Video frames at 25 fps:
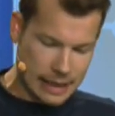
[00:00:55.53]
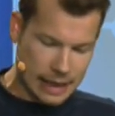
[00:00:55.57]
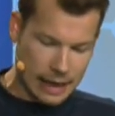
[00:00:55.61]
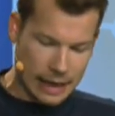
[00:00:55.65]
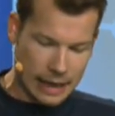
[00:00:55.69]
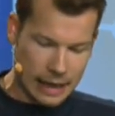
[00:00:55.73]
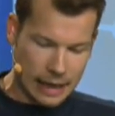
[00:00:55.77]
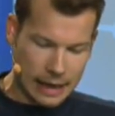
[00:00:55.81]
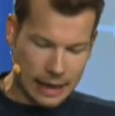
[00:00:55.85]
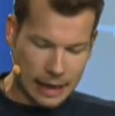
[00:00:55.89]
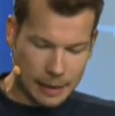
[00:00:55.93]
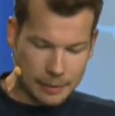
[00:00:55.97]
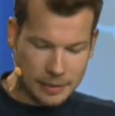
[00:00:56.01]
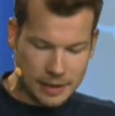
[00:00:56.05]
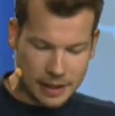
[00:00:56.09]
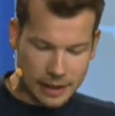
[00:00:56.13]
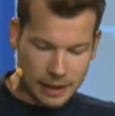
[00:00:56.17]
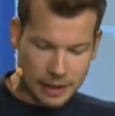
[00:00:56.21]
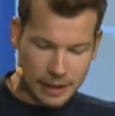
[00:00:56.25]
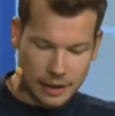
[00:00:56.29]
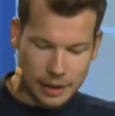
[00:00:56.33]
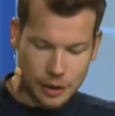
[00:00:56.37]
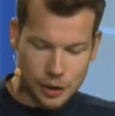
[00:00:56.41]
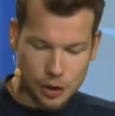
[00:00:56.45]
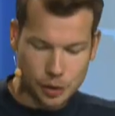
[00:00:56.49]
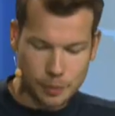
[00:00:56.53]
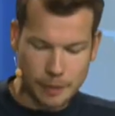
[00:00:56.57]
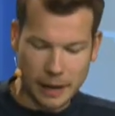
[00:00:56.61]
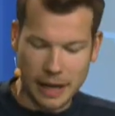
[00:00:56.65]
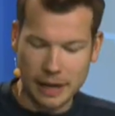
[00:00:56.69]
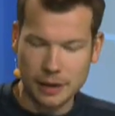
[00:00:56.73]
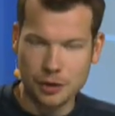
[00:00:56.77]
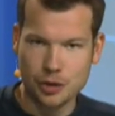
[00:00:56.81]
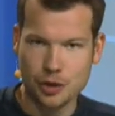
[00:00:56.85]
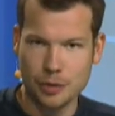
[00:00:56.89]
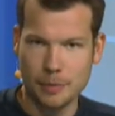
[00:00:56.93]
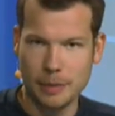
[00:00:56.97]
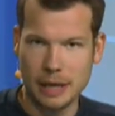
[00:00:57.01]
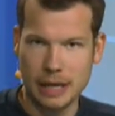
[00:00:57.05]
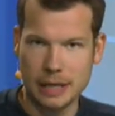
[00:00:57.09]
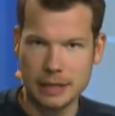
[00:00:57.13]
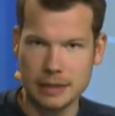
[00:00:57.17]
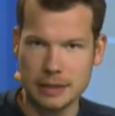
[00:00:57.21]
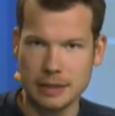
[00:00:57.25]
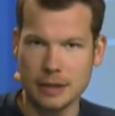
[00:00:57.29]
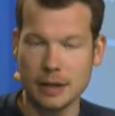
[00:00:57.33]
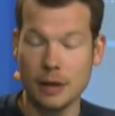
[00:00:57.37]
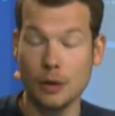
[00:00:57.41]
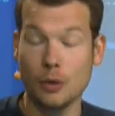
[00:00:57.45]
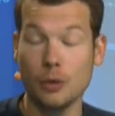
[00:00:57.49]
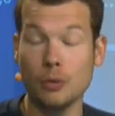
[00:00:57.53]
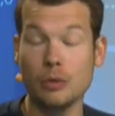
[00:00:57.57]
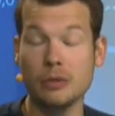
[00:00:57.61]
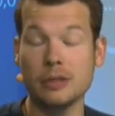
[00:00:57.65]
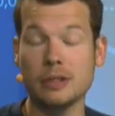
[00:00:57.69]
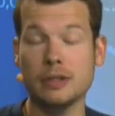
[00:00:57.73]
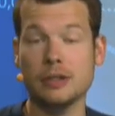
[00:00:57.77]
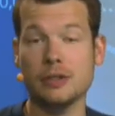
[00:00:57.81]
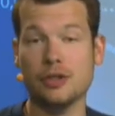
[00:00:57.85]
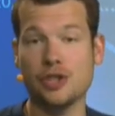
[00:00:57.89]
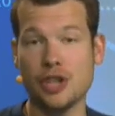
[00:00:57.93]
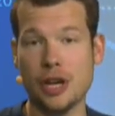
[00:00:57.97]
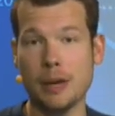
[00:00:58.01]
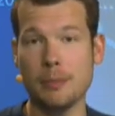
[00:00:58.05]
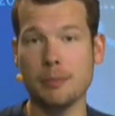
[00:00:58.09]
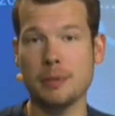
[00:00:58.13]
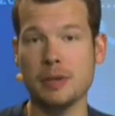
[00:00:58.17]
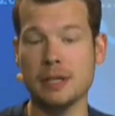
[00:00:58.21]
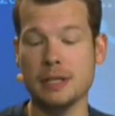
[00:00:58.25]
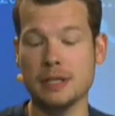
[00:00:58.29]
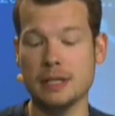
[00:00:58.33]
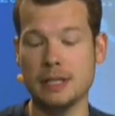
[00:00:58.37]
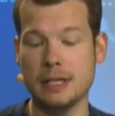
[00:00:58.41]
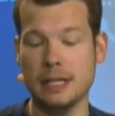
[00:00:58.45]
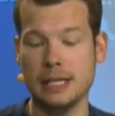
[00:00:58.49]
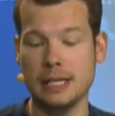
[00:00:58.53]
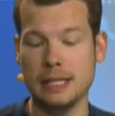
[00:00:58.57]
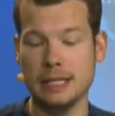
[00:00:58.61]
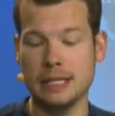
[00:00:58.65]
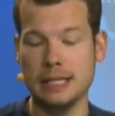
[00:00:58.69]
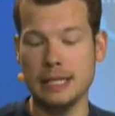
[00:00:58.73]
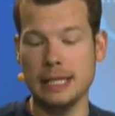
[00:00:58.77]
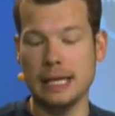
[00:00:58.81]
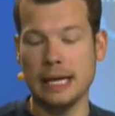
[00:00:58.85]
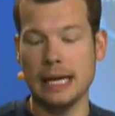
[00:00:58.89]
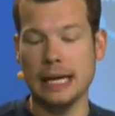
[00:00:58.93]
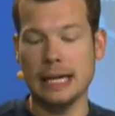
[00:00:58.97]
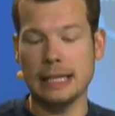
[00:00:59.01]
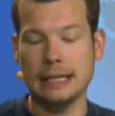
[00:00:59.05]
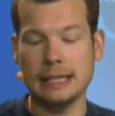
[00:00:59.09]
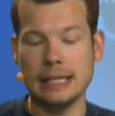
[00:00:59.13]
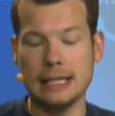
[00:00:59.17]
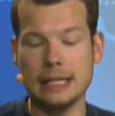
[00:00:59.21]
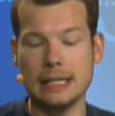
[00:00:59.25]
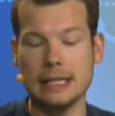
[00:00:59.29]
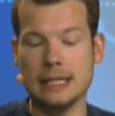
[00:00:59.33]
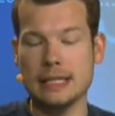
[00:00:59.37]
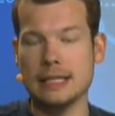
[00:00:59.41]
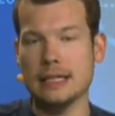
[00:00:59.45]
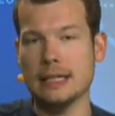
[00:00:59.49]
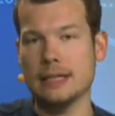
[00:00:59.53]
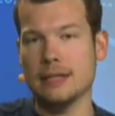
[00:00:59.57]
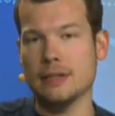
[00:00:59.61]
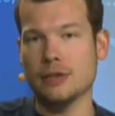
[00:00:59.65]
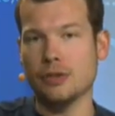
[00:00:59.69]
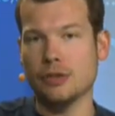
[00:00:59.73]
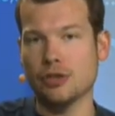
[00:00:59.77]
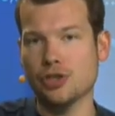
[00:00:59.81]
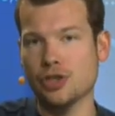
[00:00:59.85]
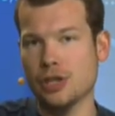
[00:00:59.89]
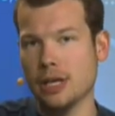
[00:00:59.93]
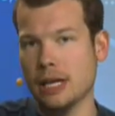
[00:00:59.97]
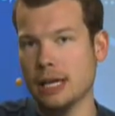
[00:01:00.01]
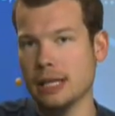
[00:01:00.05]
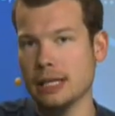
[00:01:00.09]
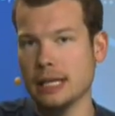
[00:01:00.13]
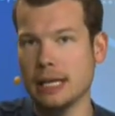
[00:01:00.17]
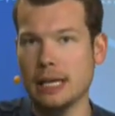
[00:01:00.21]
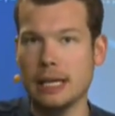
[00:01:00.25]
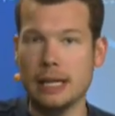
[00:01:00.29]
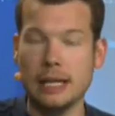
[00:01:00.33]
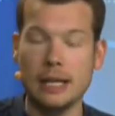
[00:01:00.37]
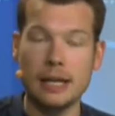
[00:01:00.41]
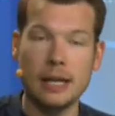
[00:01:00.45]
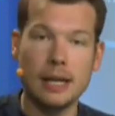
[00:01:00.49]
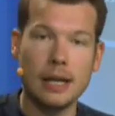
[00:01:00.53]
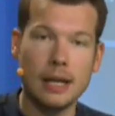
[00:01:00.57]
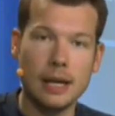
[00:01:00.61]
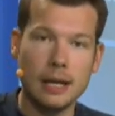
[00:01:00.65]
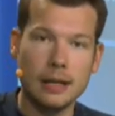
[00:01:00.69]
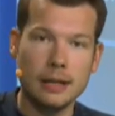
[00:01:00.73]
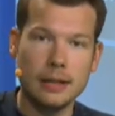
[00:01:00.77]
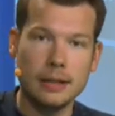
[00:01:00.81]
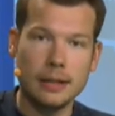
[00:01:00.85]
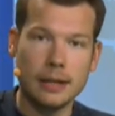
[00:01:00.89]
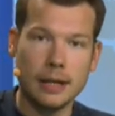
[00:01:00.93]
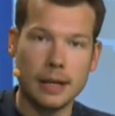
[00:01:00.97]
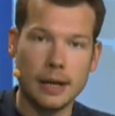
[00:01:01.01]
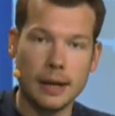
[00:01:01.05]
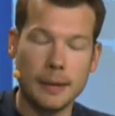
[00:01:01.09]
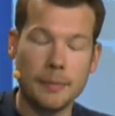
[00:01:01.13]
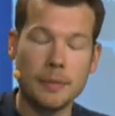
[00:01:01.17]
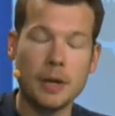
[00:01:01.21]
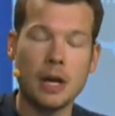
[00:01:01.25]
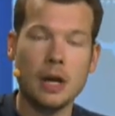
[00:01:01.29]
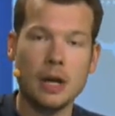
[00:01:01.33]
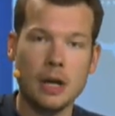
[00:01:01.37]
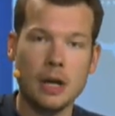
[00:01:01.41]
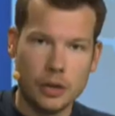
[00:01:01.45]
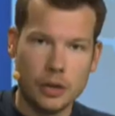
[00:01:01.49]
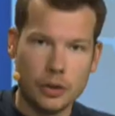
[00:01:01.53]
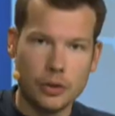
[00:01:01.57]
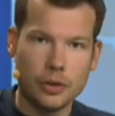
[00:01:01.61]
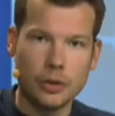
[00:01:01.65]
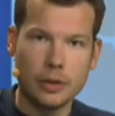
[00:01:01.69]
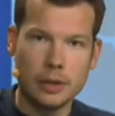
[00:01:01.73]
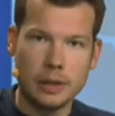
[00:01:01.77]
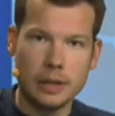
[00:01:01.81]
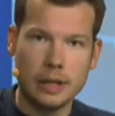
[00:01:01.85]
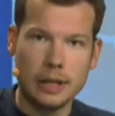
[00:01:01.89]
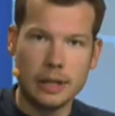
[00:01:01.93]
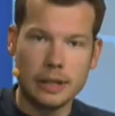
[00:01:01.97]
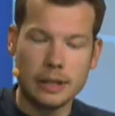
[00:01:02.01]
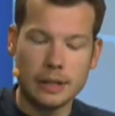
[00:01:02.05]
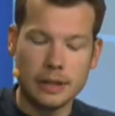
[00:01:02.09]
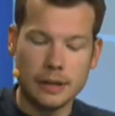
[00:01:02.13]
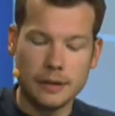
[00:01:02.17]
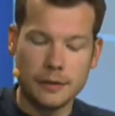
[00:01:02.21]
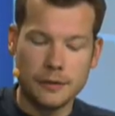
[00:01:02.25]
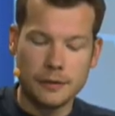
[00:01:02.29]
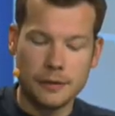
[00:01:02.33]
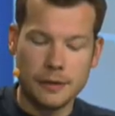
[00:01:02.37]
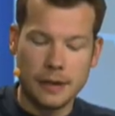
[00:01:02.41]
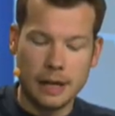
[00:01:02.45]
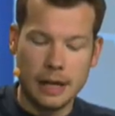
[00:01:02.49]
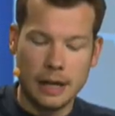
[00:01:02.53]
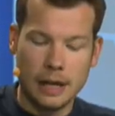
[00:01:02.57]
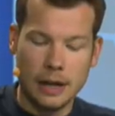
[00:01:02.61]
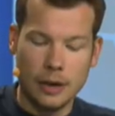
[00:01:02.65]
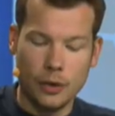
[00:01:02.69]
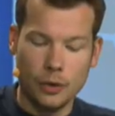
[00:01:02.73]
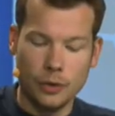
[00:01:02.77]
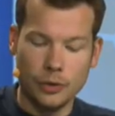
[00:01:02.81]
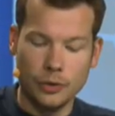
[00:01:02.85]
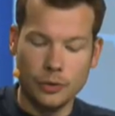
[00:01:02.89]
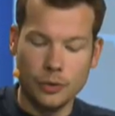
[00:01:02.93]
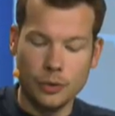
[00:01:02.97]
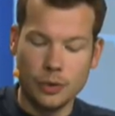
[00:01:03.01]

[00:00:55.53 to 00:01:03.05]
Der amtierende spanische Meister und Champions League-Sieger hat den Saisonstart in La Liga gründlich verhauen.